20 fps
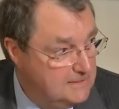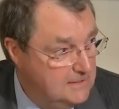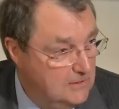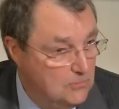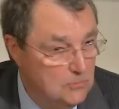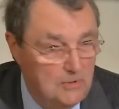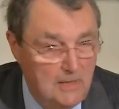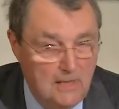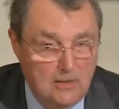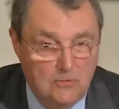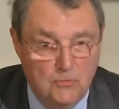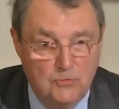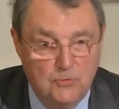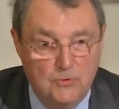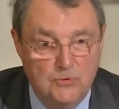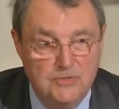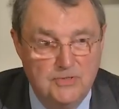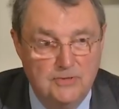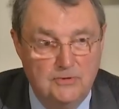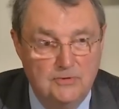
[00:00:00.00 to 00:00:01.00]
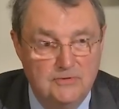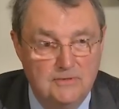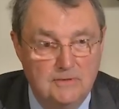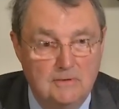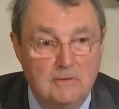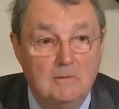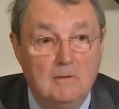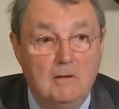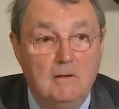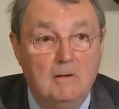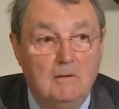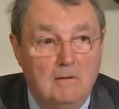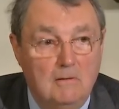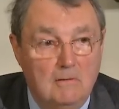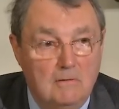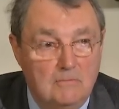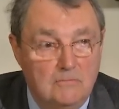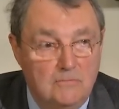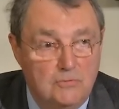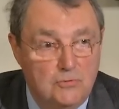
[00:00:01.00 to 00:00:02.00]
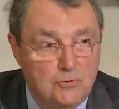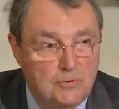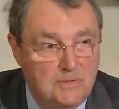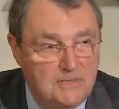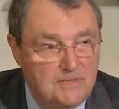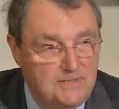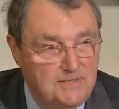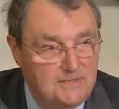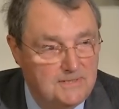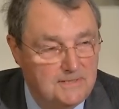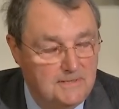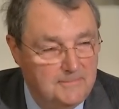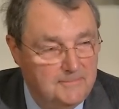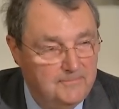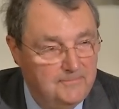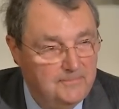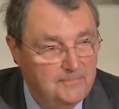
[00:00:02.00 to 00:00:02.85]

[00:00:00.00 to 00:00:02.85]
s'est roulée à contresens. Vous choisissez.